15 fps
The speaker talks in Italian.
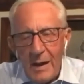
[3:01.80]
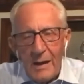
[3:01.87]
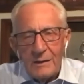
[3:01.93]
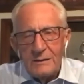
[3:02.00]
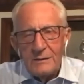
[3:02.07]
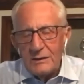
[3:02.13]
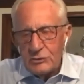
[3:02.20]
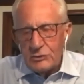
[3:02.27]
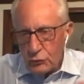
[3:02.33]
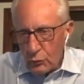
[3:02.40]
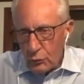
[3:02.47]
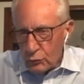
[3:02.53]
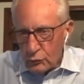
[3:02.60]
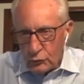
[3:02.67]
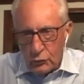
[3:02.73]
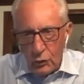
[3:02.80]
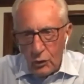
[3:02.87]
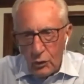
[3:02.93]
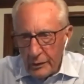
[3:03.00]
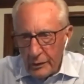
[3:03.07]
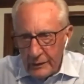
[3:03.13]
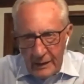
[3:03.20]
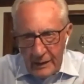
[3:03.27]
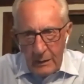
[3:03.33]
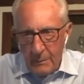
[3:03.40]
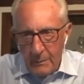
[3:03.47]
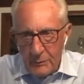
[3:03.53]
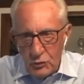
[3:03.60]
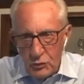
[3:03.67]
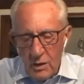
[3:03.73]
di istruttorie che
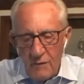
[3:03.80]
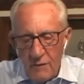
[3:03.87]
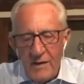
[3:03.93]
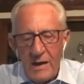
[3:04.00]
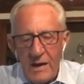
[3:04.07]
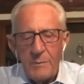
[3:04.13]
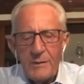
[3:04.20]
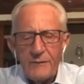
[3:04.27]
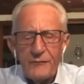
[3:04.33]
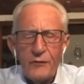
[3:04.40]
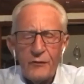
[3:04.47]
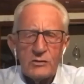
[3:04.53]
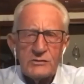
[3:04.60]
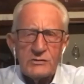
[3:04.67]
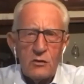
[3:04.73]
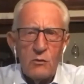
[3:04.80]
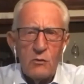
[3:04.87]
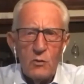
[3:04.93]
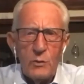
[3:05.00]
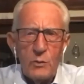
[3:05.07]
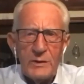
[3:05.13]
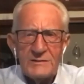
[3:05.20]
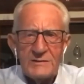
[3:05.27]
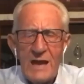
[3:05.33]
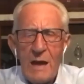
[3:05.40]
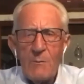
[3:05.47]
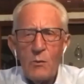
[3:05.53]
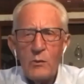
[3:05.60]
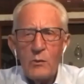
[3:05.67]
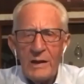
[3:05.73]
bisogna fare per forza. Comunque
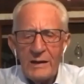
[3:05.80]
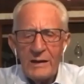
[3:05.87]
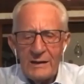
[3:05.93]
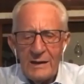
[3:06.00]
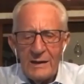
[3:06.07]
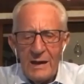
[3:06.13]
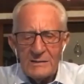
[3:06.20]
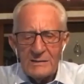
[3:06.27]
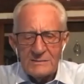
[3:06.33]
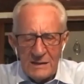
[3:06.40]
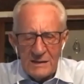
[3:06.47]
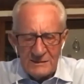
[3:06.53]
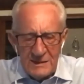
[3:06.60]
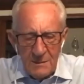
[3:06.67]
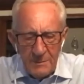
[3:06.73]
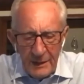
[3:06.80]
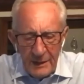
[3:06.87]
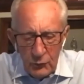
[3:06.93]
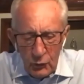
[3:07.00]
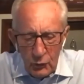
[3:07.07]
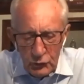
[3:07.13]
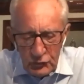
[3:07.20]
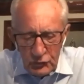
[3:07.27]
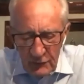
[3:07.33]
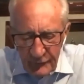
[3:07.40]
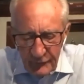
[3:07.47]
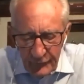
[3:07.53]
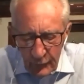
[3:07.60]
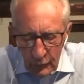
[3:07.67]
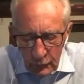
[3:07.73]
siamo una richiesta sempre ad oggi al
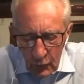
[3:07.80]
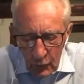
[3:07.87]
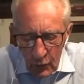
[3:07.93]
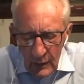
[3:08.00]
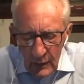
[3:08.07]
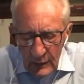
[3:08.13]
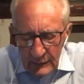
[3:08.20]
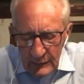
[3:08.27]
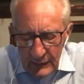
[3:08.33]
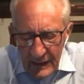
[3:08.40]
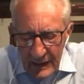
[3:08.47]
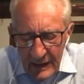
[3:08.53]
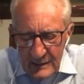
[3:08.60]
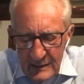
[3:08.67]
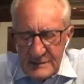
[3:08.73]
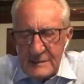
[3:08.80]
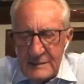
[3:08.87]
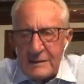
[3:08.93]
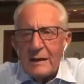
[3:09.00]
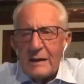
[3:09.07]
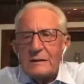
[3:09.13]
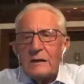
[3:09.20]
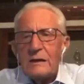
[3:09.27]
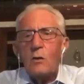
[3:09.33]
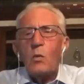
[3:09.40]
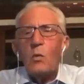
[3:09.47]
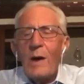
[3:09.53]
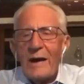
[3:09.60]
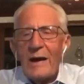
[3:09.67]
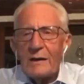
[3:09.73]
fondo di garanzia di
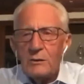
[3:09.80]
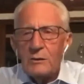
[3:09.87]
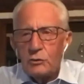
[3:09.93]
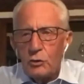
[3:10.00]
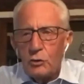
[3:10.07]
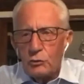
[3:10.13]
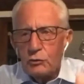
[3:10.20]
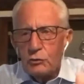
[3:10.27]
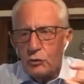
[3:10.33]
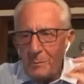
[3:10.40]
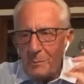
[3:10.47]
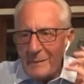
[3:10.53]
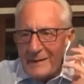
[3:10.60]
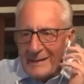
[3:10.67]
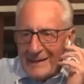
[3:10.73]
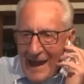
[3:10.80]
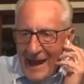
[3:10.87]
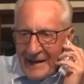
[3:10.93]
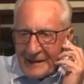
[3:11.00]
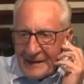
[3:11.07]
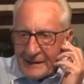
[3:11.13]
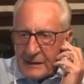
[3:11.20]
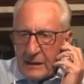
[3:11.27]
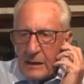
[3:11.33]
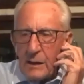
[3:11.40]
48 miliardi